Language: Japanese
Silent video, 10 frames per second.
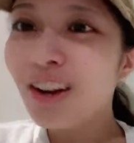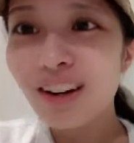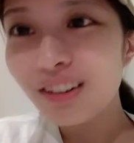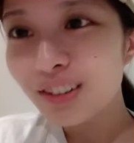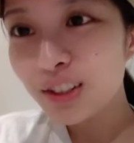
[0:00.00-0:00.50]

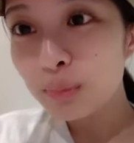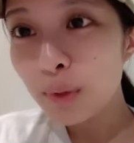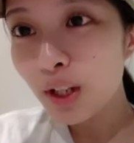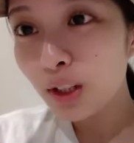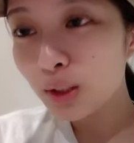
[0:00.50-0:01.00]
あれ、私メ
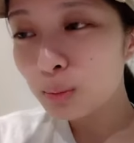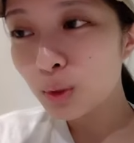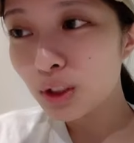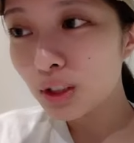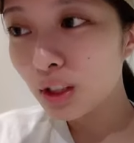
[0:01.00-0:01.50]
イク
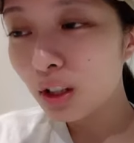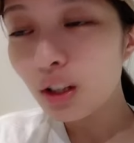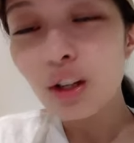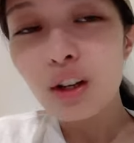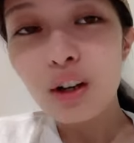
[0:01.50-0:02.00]
もしない、え、
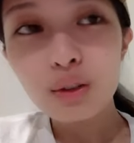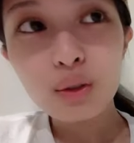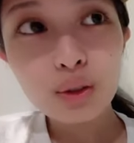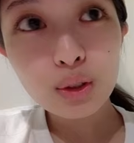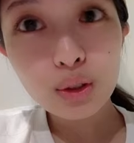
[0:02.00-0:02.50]
あ
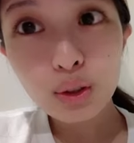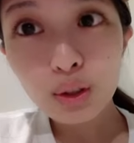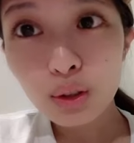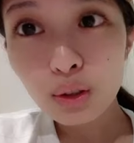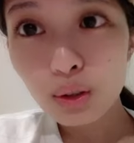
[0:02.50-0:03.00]
の、手
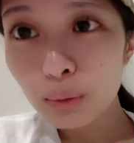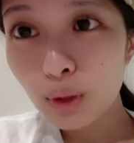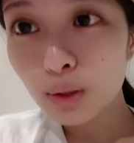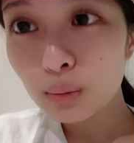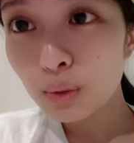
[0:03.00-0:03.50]
会だから
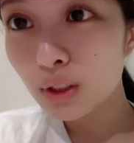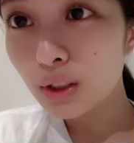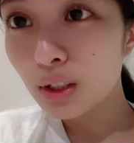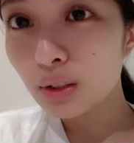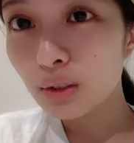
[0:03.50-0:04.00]
メイクもし
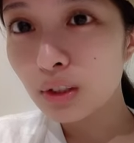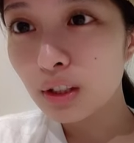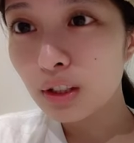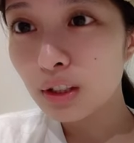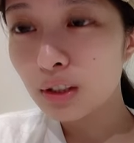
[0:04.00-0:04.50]
ないとい
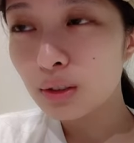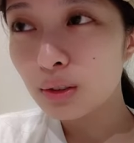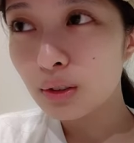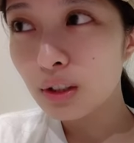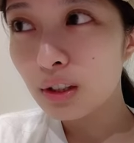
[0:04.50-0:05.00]
けないです
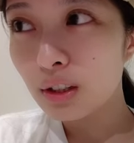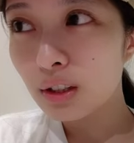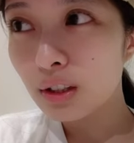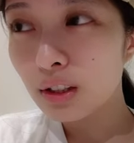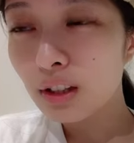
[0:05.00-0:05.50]
よね。
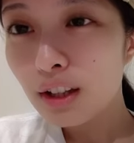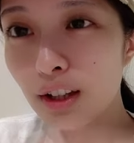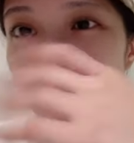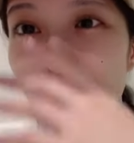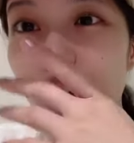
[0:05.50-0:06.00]

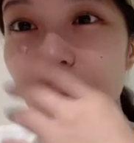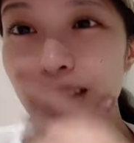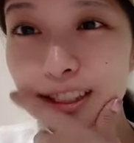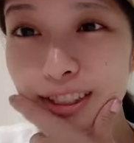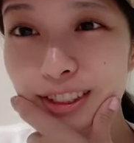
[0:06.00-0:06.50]
え、
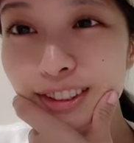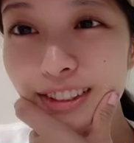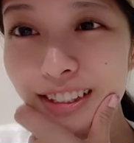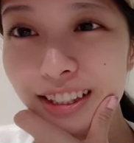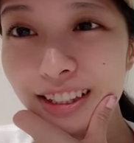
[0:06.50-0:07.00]
私夕方
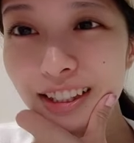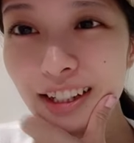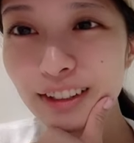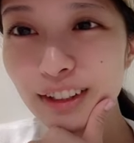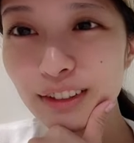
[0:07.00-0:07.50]
か
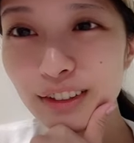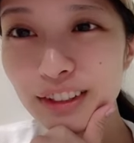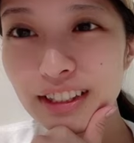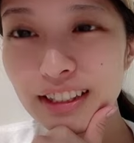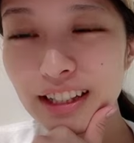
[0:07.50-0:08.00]
らやと
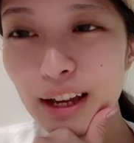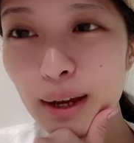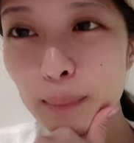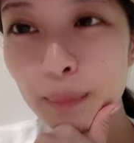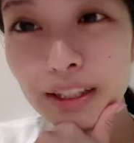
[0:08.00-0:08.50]
思って
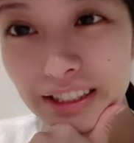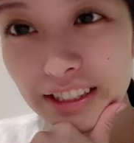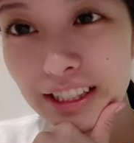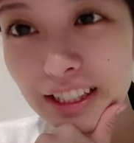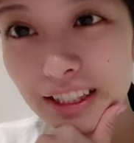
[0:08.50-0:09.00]
た。マジ
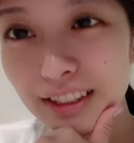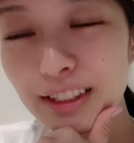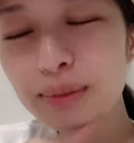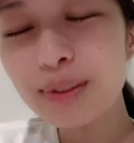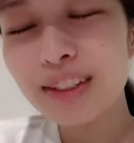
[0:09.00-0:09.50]
?2
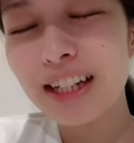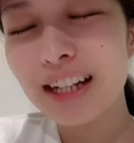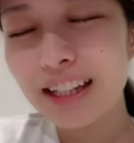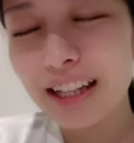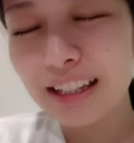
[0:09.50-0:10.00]
部か
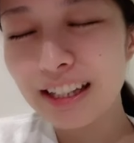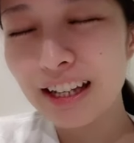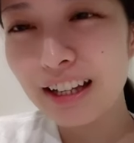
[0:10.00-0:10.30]
らなんや。